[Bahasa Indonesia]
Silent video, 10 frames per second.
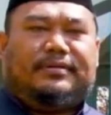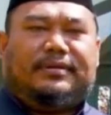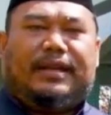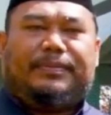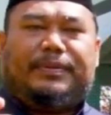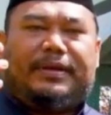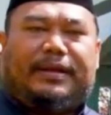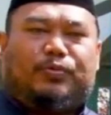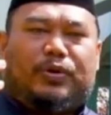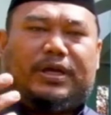Dalam
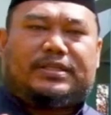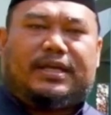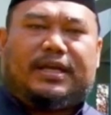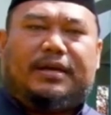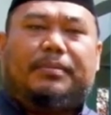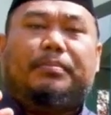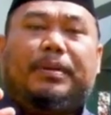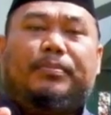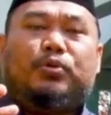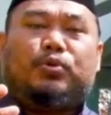ibadah puasa
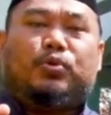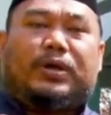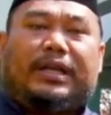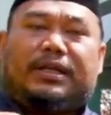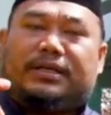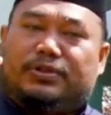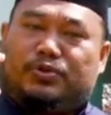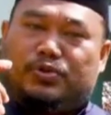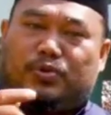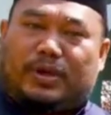membutuhkan
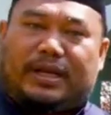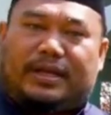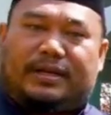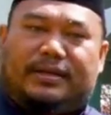kejujuran.